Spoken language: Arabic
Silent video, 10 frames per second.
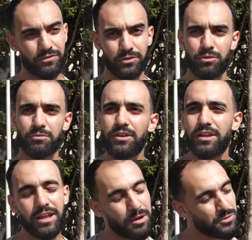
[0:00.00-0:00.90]
باش نرفدوا
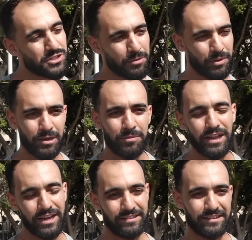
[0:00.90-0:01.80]
مستقبل
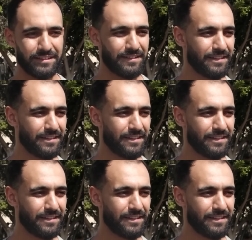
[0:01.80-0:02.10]
البلاد